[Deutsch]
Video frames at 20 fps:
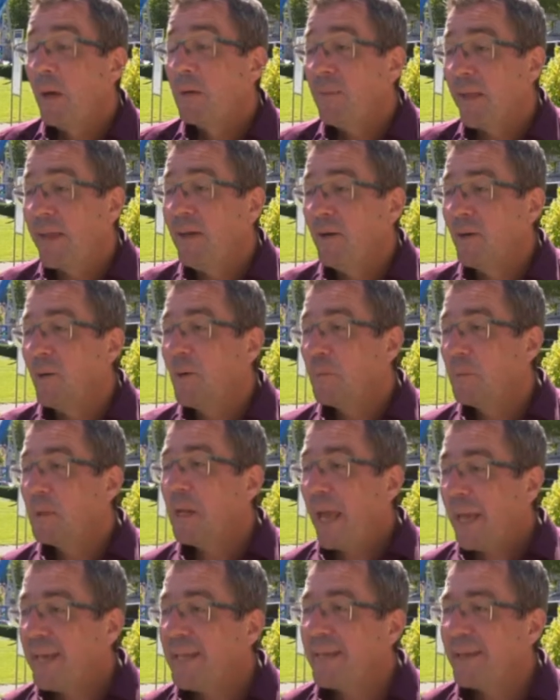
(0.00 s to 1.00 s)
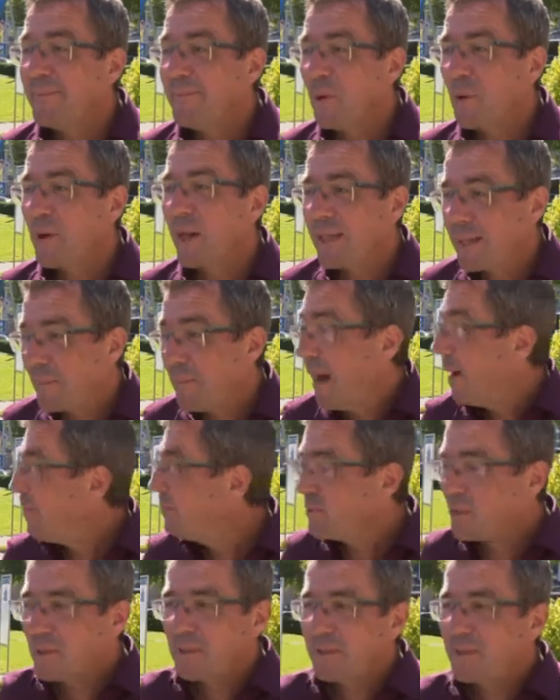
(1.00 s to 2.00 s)
Naja, ich bin einige Monate im
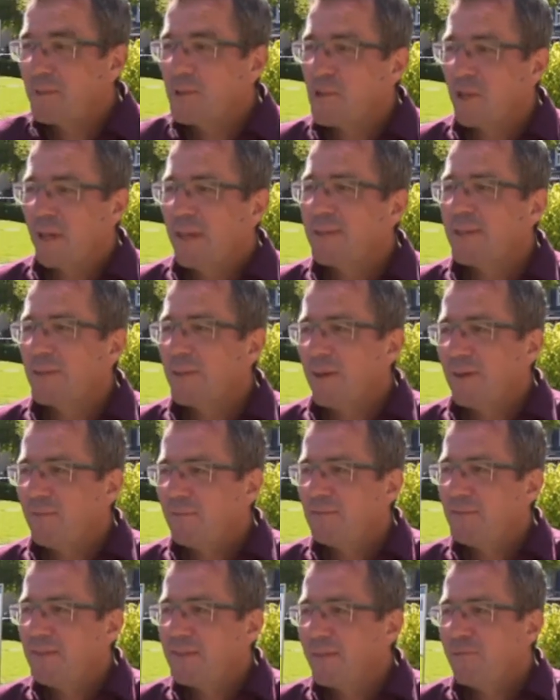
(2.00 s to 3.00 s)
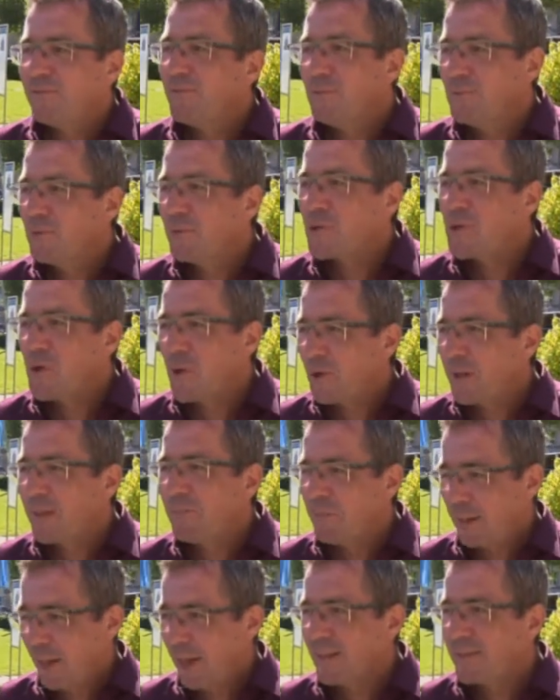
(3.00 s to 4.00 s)
Amt und ich stehe da auf diesem wunderschönen
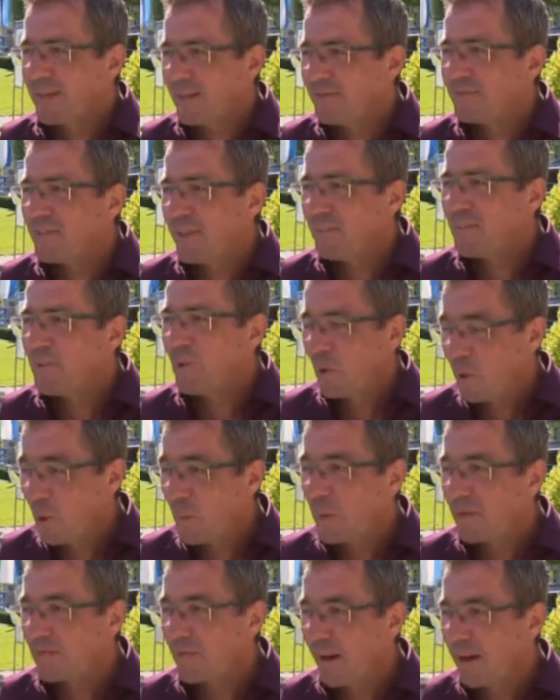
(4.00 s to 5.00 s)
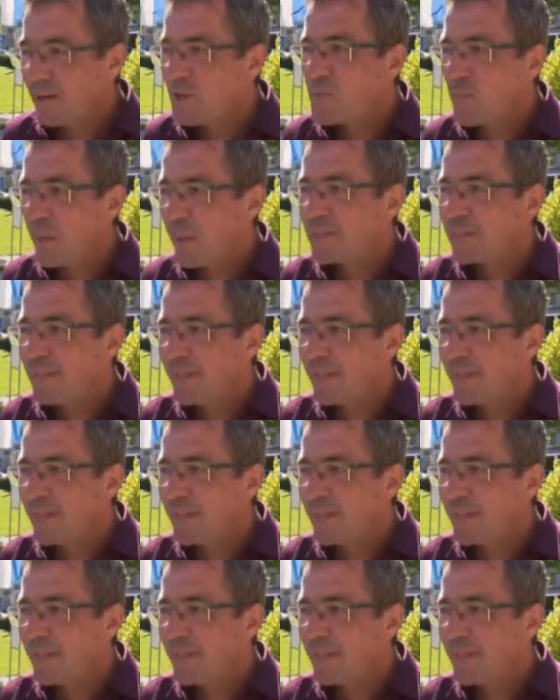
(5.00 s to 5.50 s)
Platz, auf dem Koloman-Wallisch-Platz,